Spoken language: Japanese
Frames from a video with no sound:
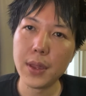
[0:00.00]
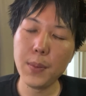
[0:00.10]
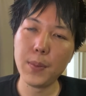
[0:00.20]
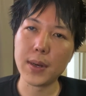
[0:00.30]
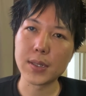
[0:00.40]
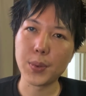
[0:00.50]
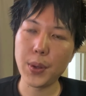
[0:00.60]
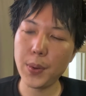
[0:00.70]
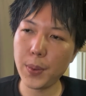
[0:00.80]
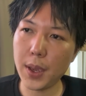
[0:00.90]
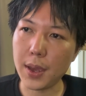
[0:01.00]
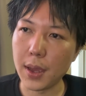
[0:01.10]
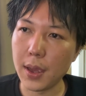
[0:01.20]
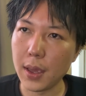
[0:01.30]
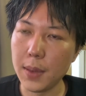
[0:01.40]
でもまあ、それを
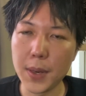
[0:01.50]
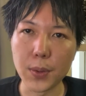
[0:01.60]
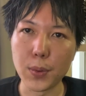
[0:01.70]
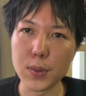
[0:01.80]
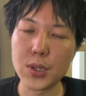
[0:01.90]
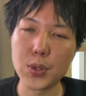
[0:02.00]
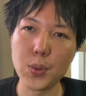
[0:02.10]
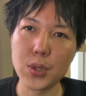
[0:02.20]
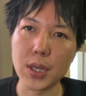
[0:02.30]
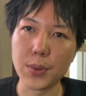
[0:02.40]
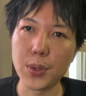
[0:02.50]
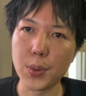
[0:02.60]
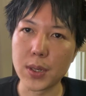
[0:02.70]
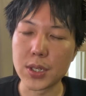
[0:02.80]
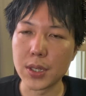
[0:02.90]
ね、えー、今の視聴者の
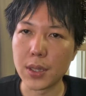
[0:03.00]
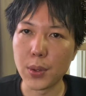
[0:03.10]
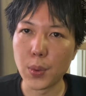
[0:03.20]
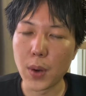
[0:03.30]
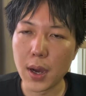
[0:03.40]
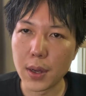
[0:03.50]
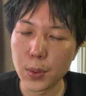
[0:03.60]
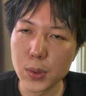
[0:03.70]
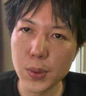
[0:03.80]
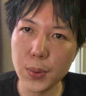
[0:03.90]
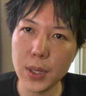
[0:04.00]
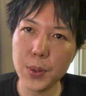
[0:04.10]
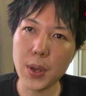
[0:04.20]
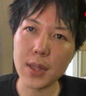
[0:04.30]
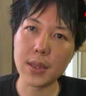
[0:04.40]
人たちっていうのは、望んで
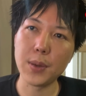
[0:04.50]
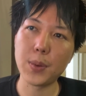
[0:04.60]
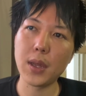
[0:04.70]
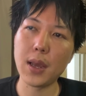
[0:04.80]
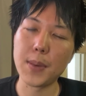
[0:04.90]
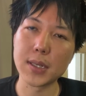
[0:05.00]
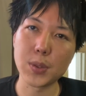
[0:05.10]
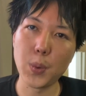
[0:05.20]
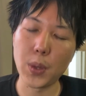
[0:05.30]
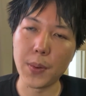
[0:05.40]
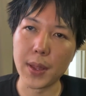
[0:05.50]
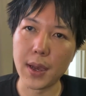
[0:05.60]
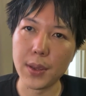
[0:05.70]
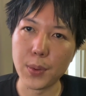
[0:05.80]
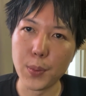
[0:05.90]
るかって言ったら、まあ、そうでは
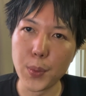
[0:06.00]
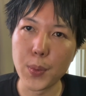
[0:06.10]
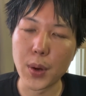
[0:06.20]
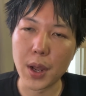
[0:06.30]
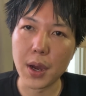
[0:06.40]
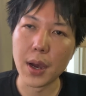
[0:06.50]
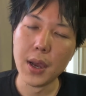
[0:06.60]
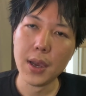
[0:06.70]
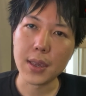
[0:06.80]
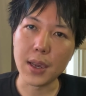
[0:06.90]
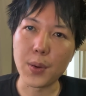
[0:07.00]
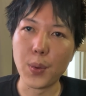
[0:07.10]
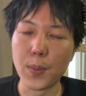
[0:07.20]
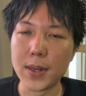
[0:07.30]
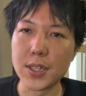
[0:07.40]
ないと思うから、結
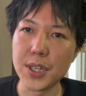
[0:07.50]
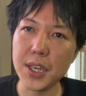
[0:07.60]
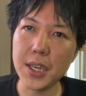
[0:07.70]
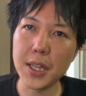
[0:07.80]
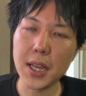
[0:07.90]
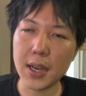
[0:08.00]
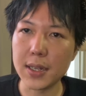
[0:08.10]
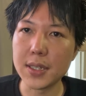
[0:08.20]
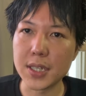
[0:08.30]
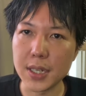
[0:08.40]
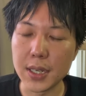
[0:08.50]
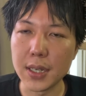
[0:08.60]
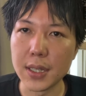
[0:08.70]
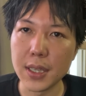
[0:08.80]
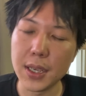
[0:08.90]
構まあ、自利品な感
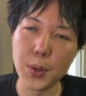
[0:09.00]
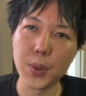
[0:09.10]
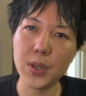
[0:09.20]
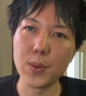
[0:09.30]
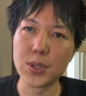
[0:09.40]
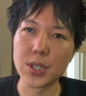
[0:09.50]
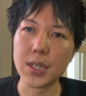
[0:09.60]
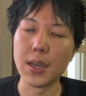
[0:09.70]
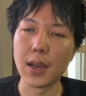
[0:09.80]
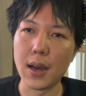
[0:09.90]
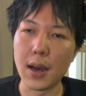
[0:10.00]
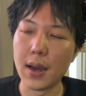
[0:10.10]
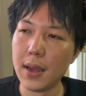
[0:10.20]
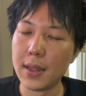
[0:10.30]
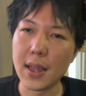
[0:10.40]
じにより人自身
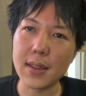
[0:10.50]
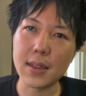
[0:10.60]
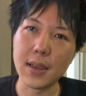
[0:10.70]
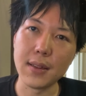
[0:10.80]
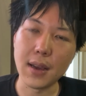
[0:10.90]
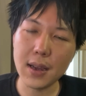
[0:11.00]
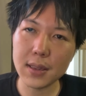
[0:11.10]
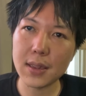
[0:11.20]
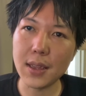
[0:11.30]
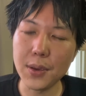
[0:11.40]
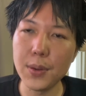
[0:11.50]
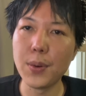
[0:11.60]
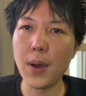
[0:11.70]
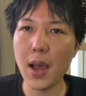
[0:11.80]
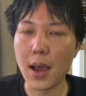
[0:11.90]
がなってんなっていう
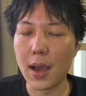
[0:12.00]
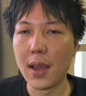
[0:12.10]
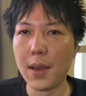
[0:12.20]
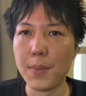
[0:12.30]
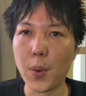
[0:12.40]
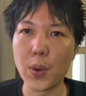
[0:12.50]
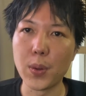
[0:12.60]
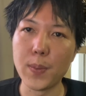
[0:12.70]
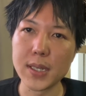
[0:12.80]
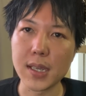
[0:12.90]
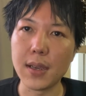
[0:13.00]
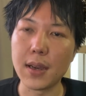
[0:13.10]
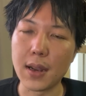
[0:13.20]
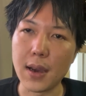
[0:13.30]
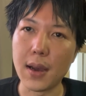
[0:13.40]
のは、まあ、俺の目線
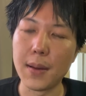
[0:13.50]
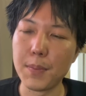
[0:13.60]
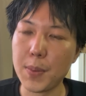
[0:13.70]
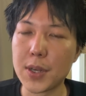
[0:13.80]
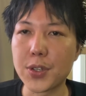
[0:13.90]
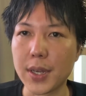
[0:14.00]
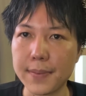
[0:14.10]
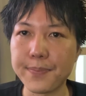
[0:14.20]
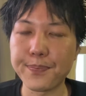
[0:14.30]
から見ました。